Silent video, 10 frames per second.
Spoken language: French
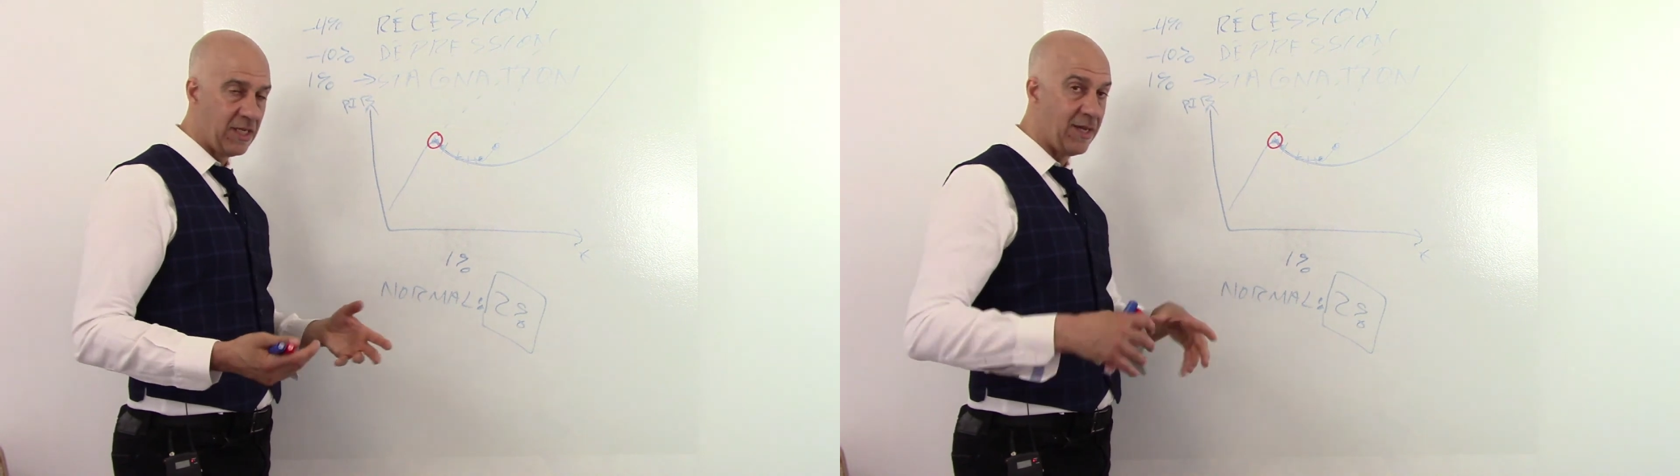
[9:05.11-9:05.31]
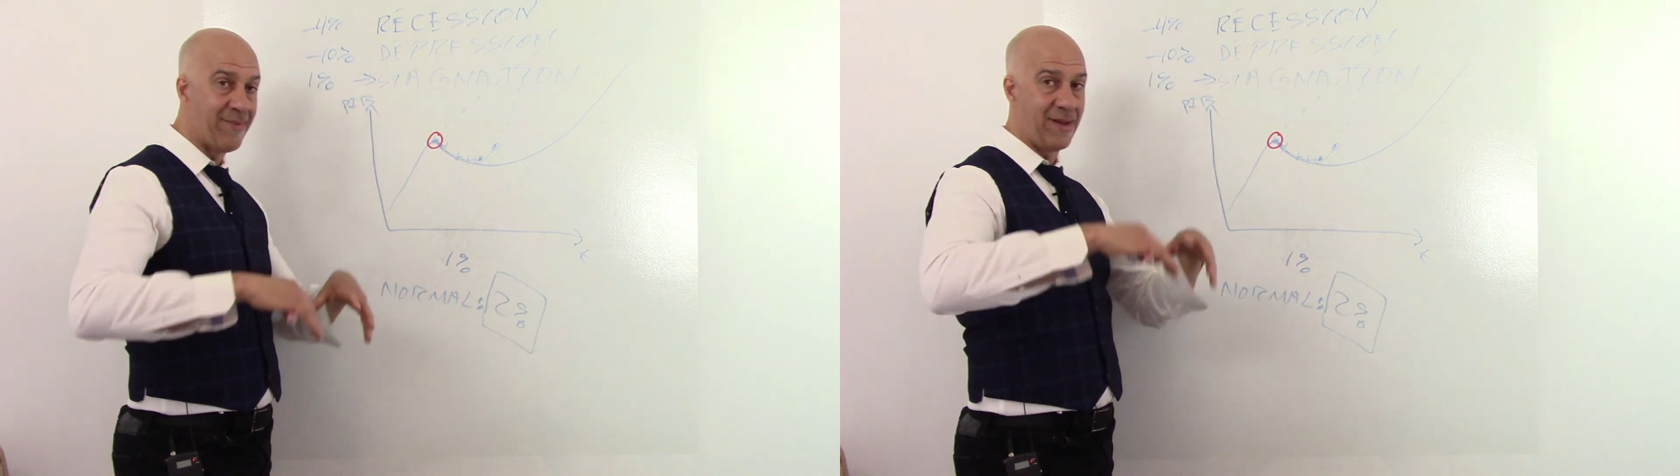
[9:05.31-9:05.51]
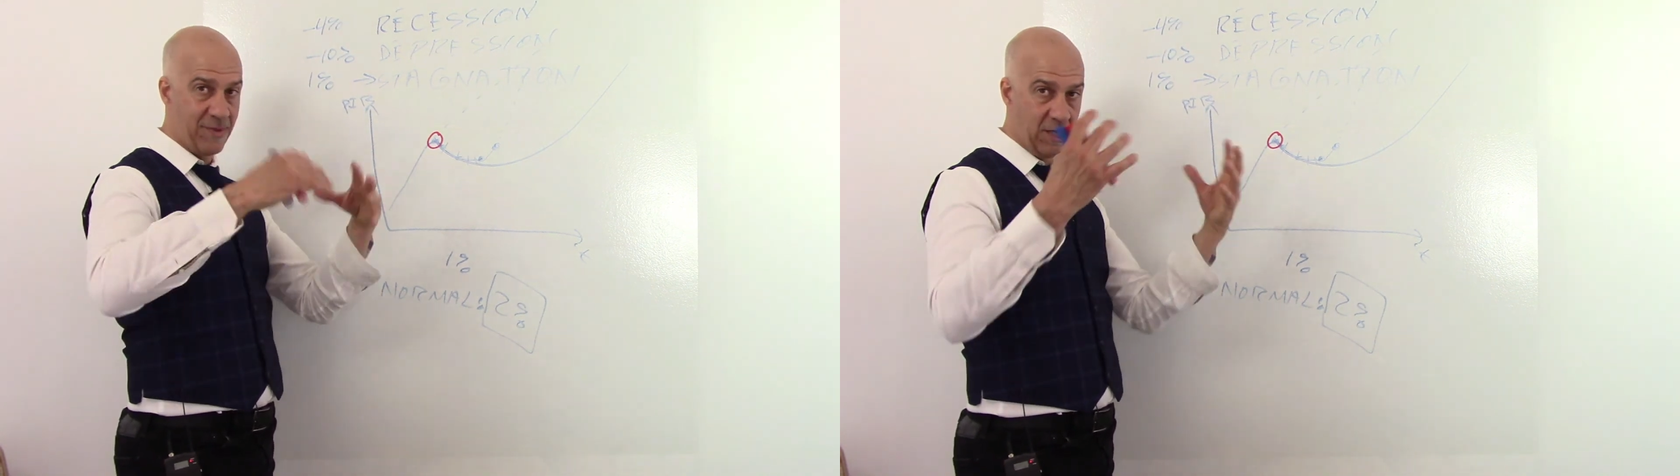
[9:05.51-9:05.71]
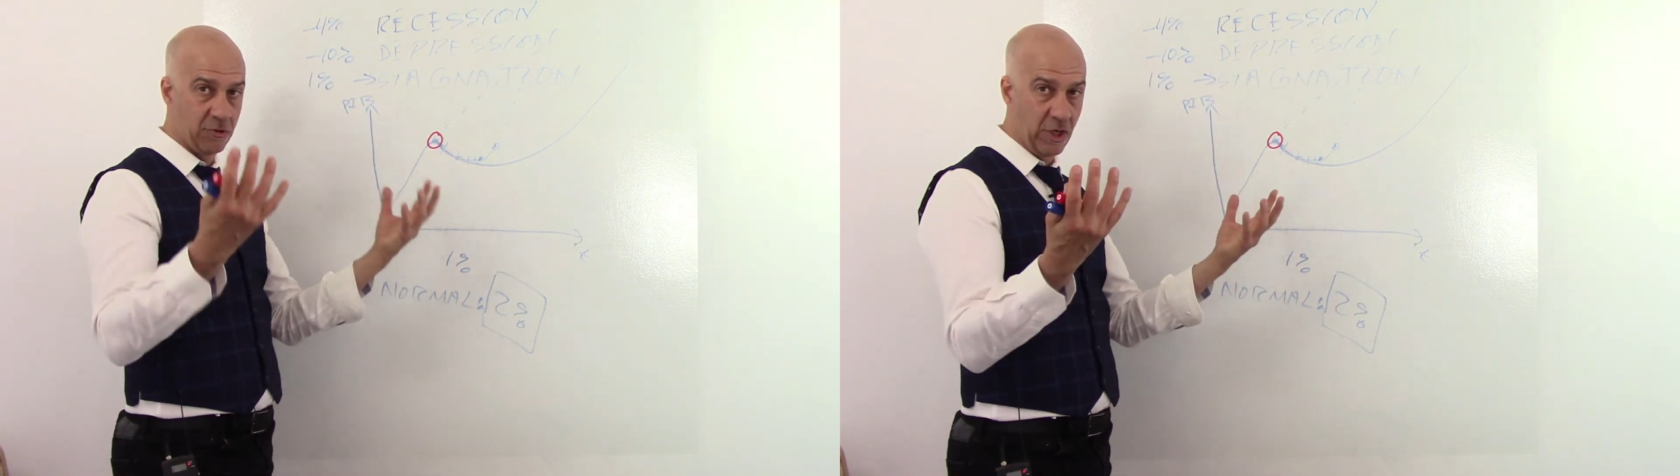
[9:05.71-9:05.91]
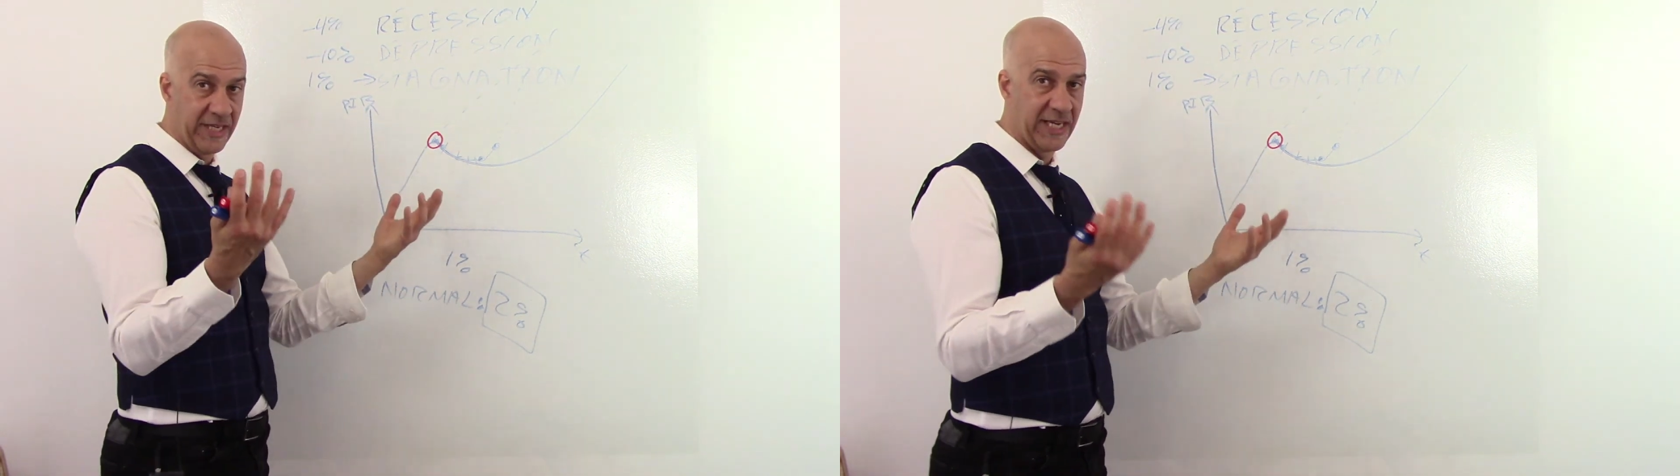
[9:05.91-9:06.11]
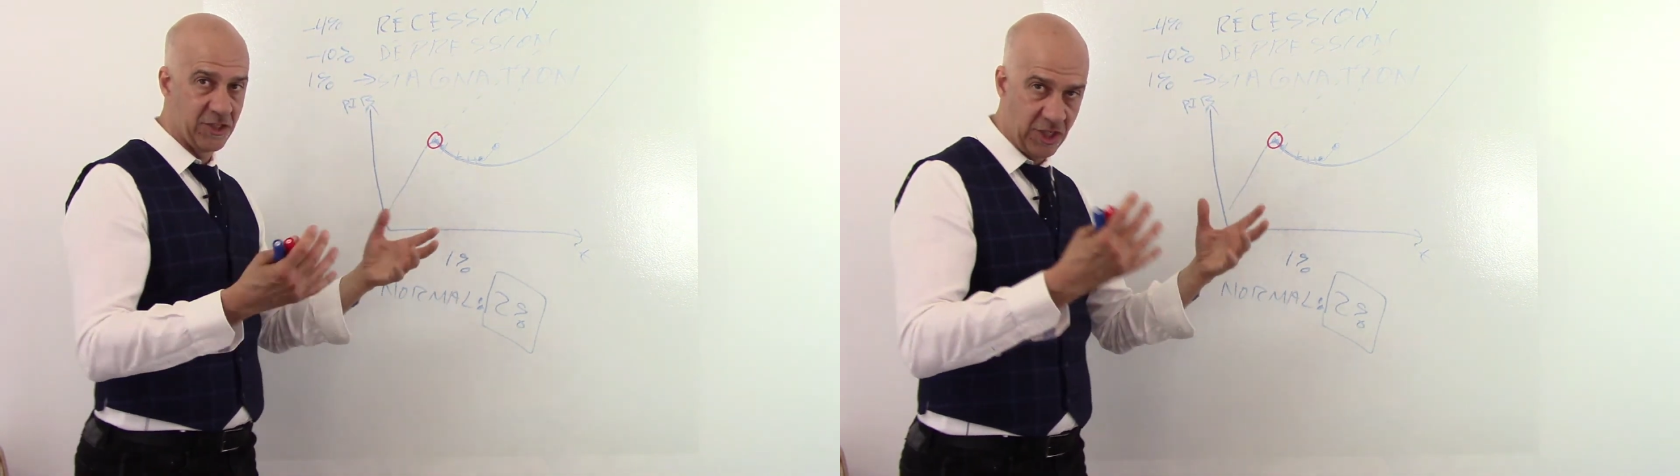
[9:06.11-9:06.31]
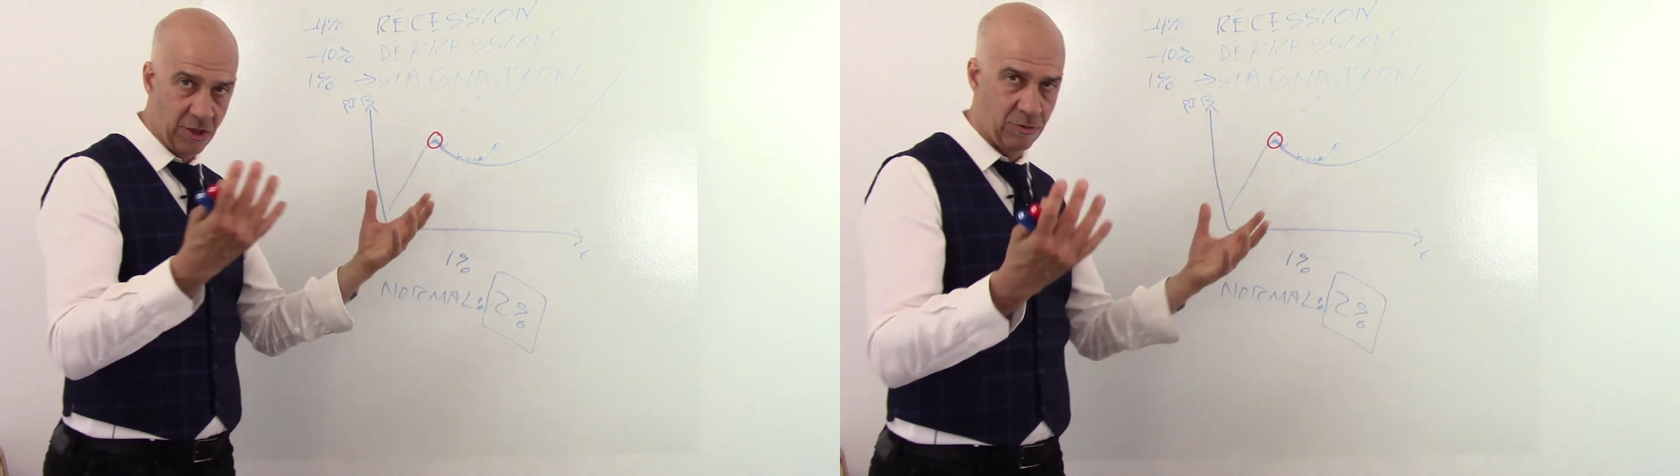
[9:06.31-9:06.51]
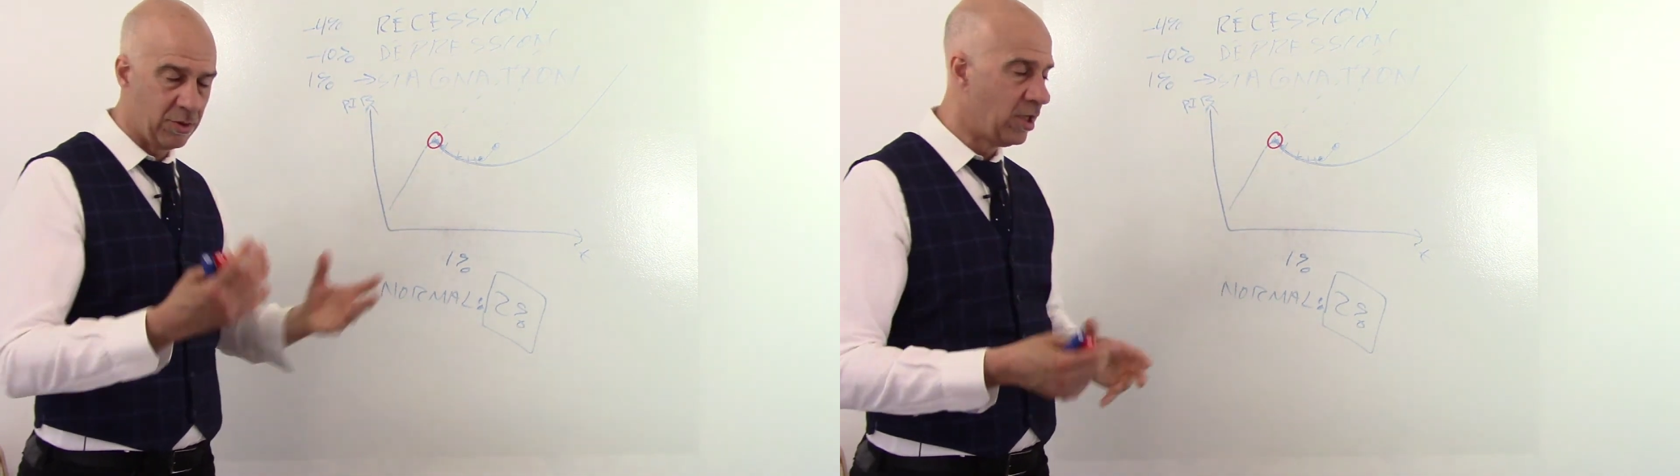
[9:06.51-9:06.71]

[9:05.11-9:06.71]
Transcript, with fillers: et même entre les régions.